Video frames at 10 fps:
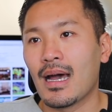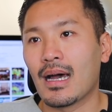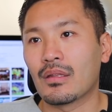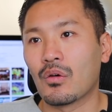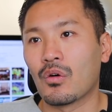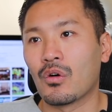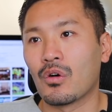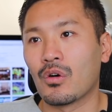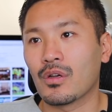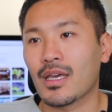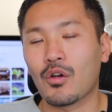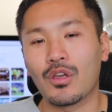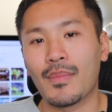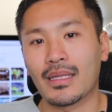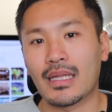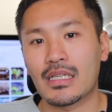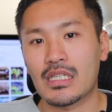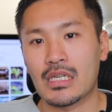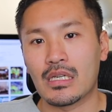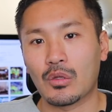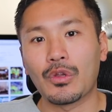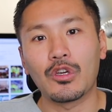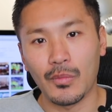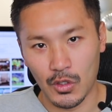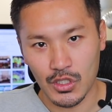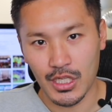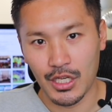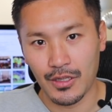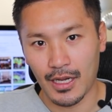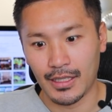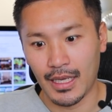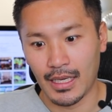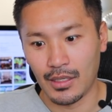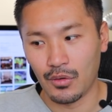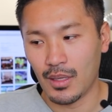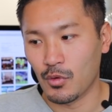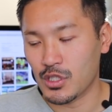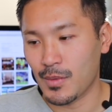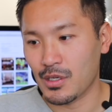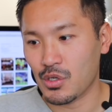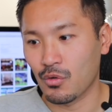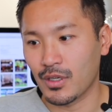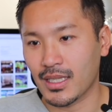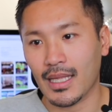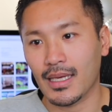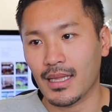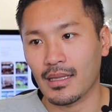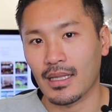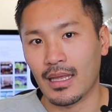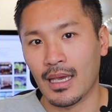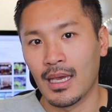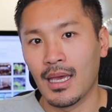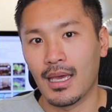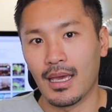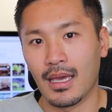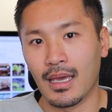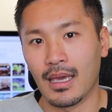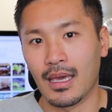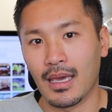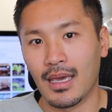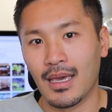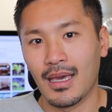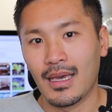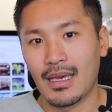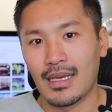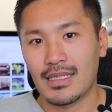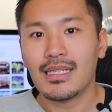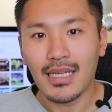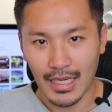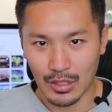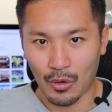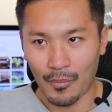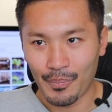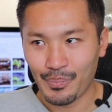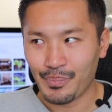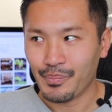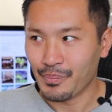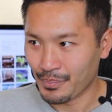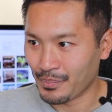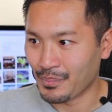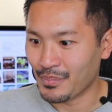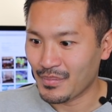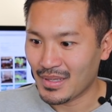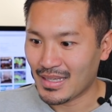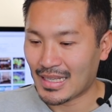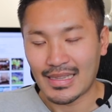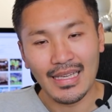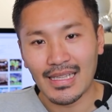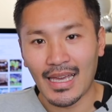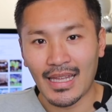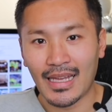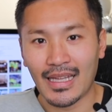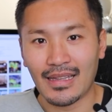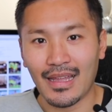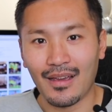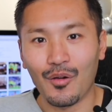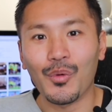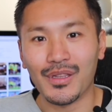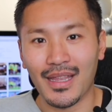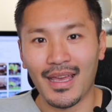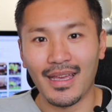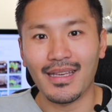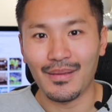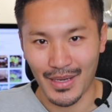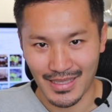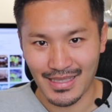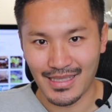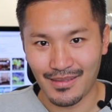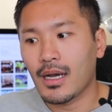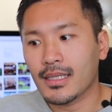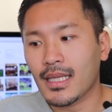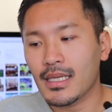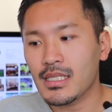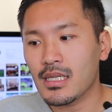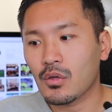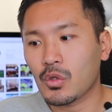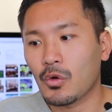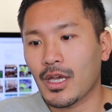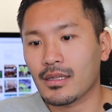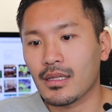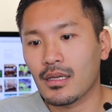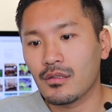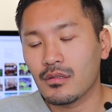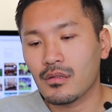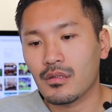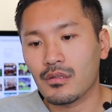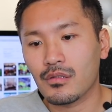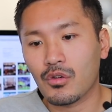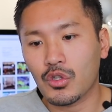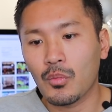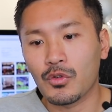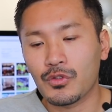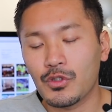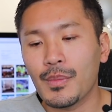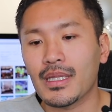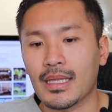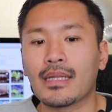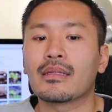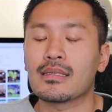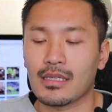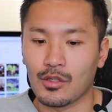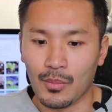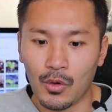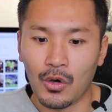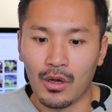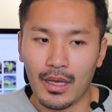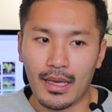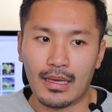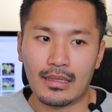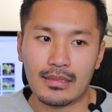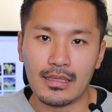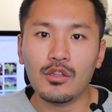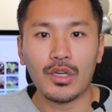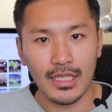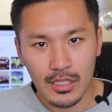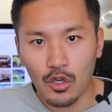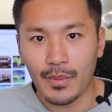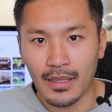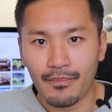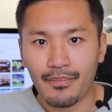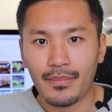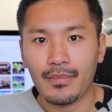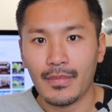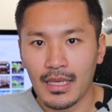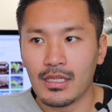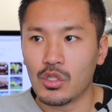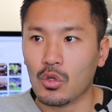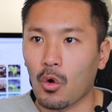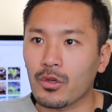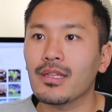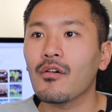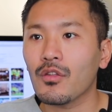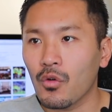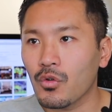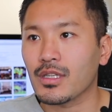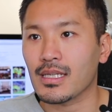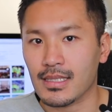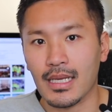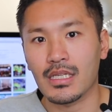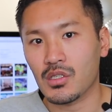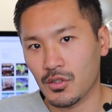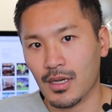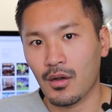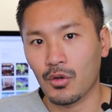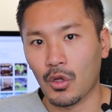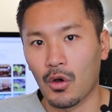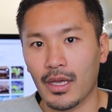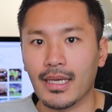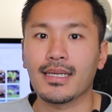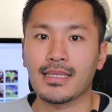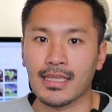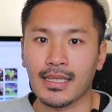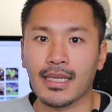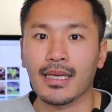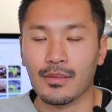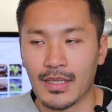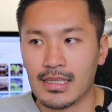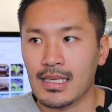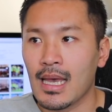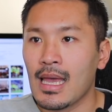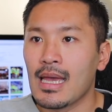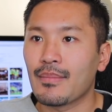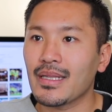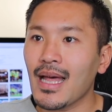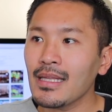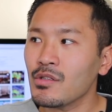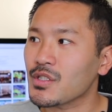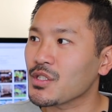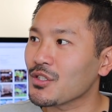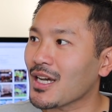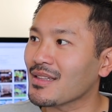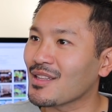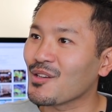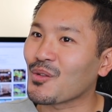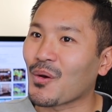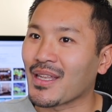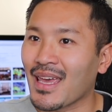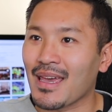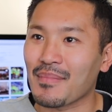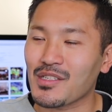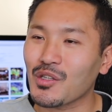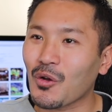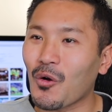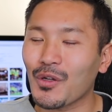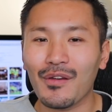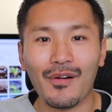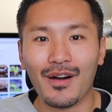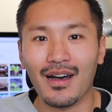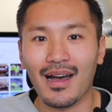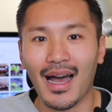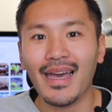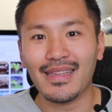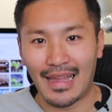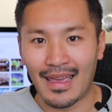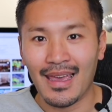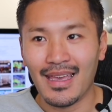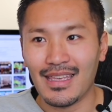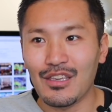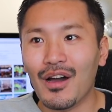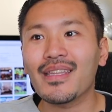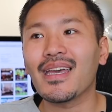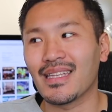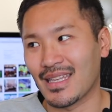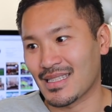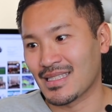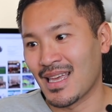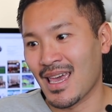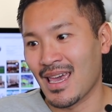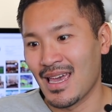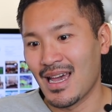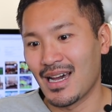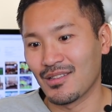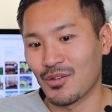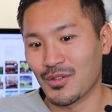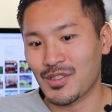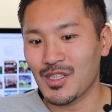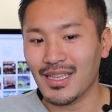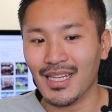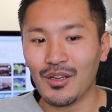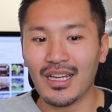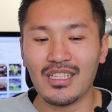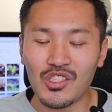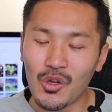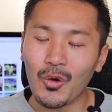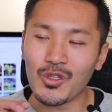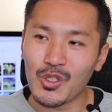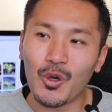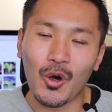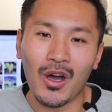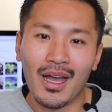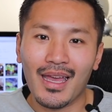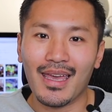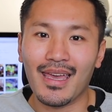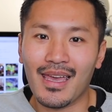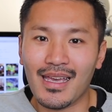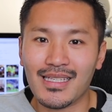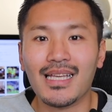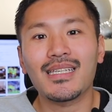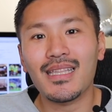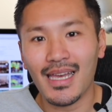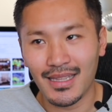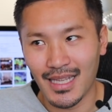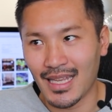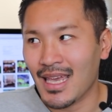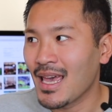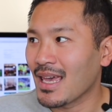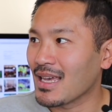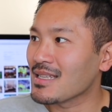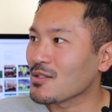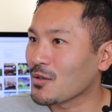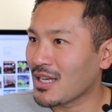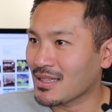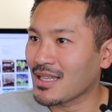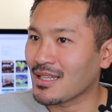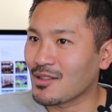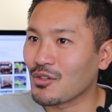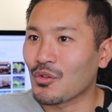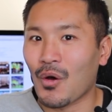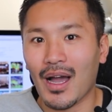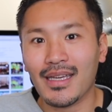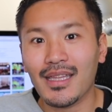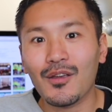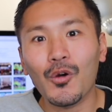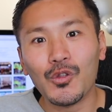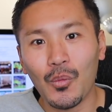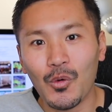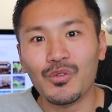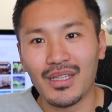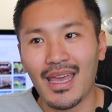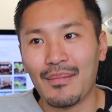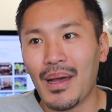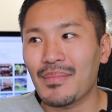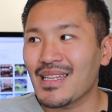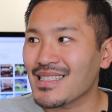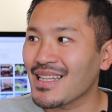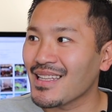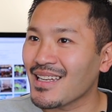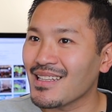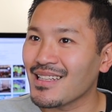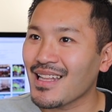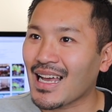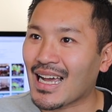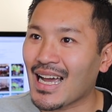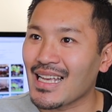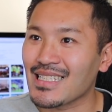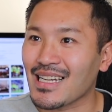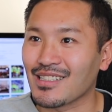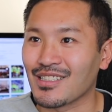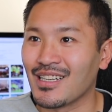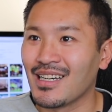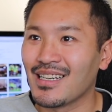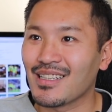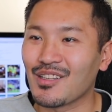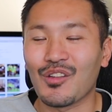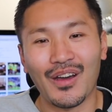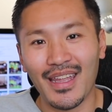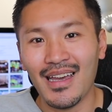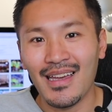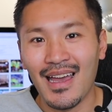あのー、結構今新しい取り組みをしている中でいろんなモチベーションいただいたんでね、えー、しっかりと、うん、やっていきたいななんて思っています新しいことをやっていくっていうことも含めてなんですけども、えー、次の月曜日にちょっと沖縄の方にですね、1週間ほど行かせていただきます。まあ何をするかっていうのはね、まあちょっとここではあえて言わないでですね、あの、ツイッターとかにちょこちょこ、えー、写真であったり、映像であったりっていうのを上げていこうと思うんで、まあ皆さんなりになんか解釈っていうのかな、